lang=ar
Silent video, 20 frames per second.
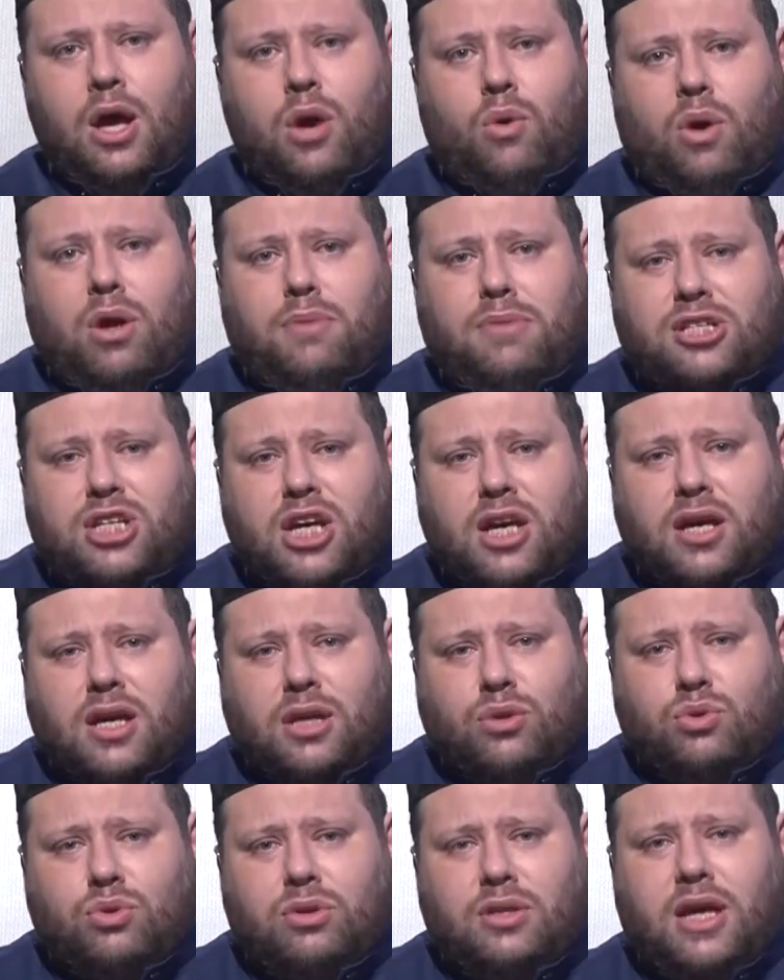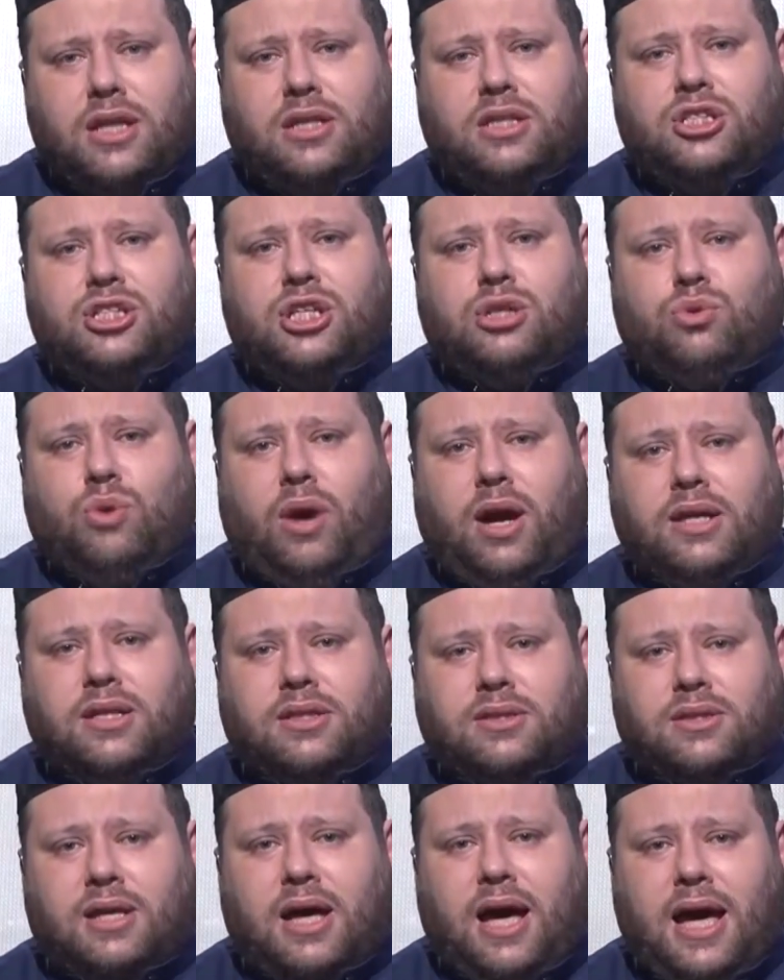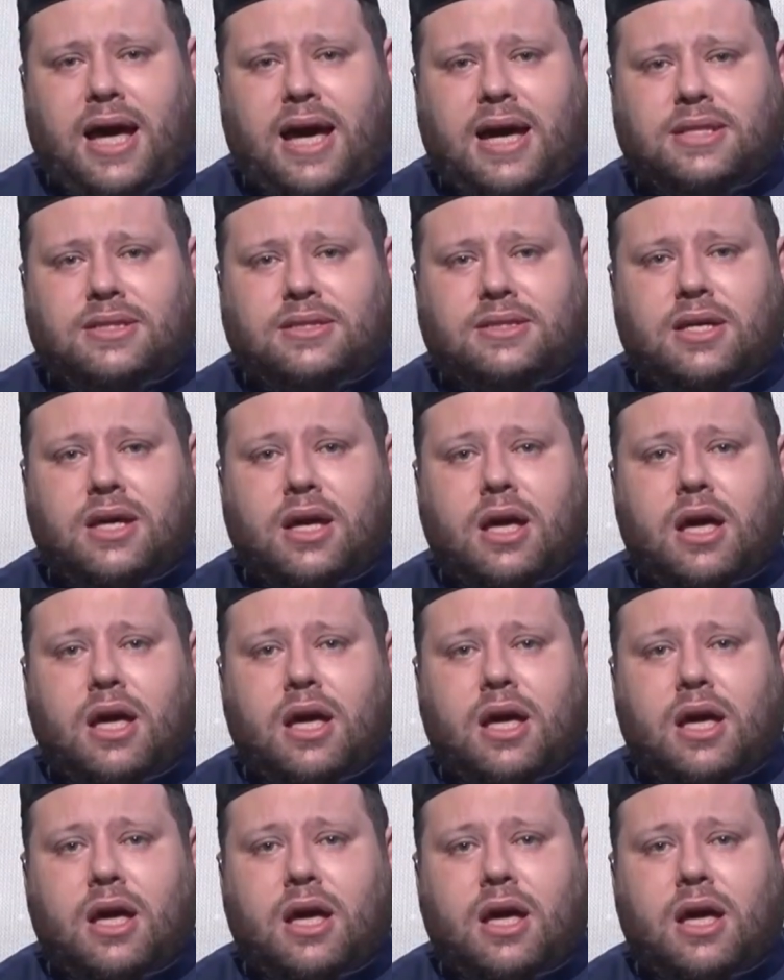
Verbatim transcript: والمشقه الناتجه عن الطاعات